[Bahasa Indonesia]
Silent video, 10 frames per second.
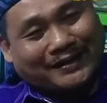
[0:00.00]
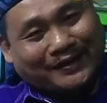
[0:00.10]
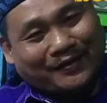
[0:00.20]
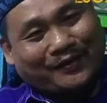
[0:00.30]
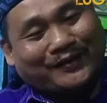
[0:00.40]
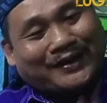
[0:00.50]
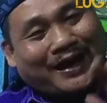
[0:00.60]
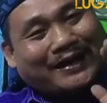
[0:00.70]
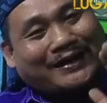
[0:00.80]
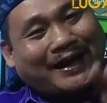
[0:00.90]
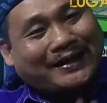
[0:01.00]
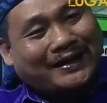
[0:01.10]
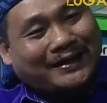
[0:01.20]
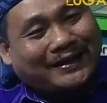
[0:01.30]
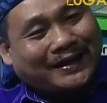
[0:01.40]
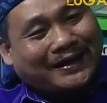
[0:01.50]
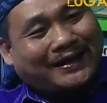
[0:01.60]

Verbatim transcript: Cilegon. Dan kali ini